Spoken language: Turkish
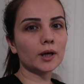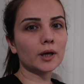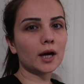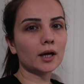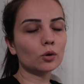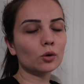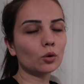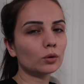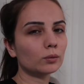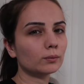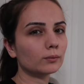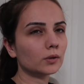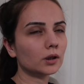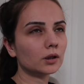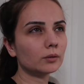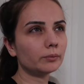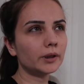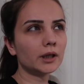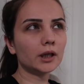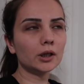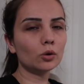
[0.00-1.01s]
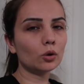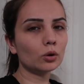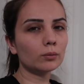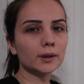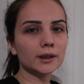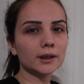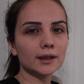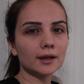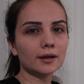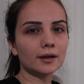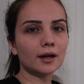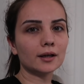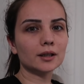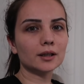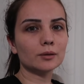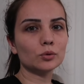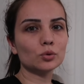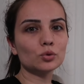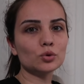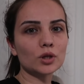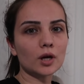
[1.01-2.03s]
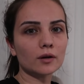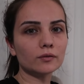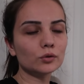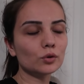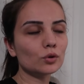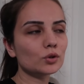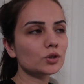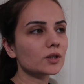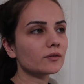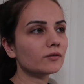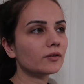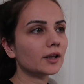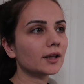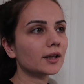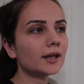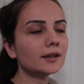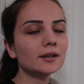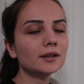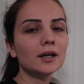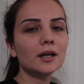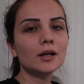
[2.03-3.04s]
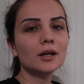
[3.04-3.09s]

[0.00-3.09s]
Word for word: Bir ay, ol, bir ay olmadı herhalde. Bir 3 hafta önce falan.